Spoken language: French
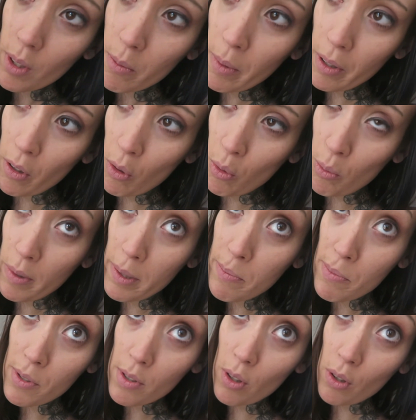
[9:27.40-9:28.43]
bah, dans le
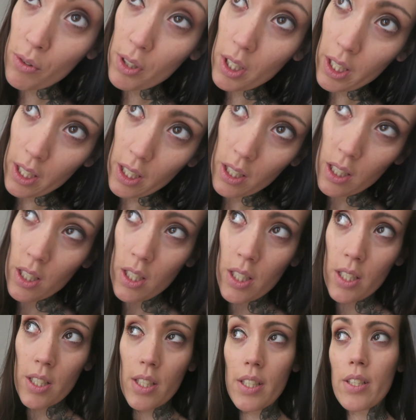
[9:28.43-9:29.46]
même centre et,
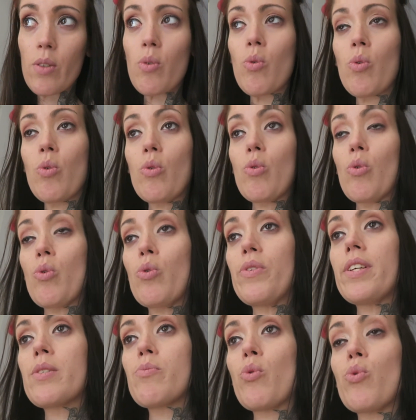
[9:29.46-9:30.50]
qu'on
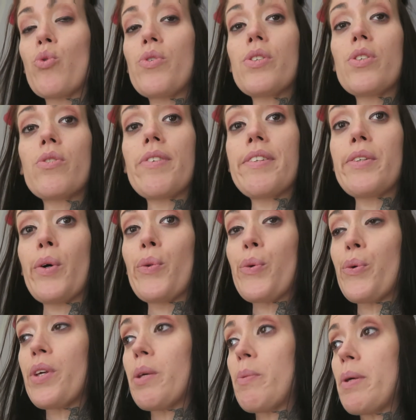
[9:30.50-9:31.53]
connaisse mon dossier on va dire
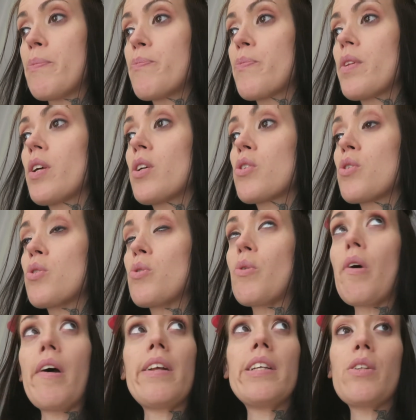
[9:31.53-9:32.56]
entre guillemets que
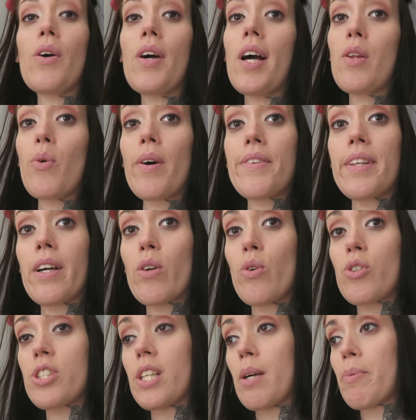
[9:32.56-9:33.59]
aller à droite à
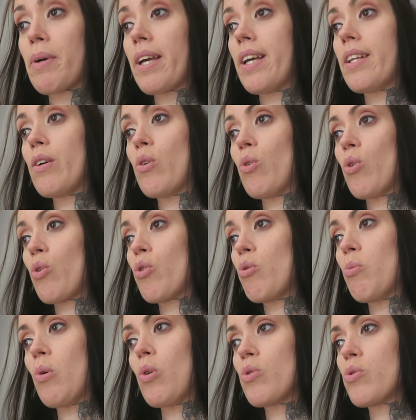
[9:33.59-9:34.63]
gauche et après aller en
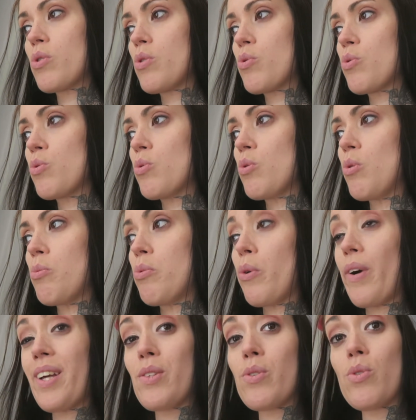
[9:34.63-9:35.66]
recommence et tout
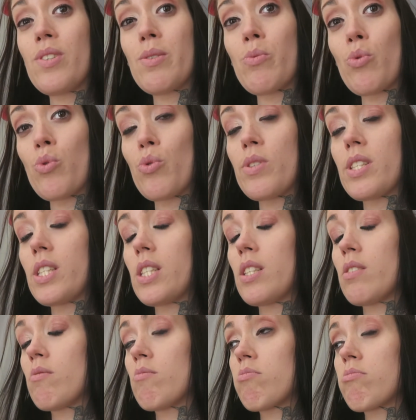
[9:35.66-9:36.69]
pour étudier mon
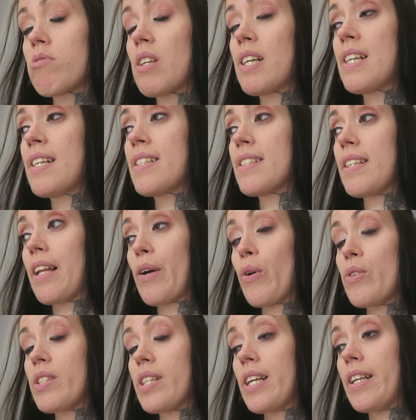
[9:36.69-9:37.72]
dossier c'est la
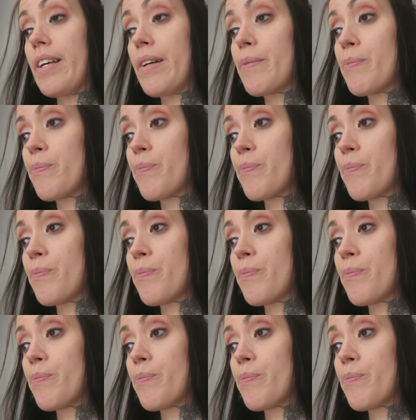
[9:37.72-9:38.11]
grosse galère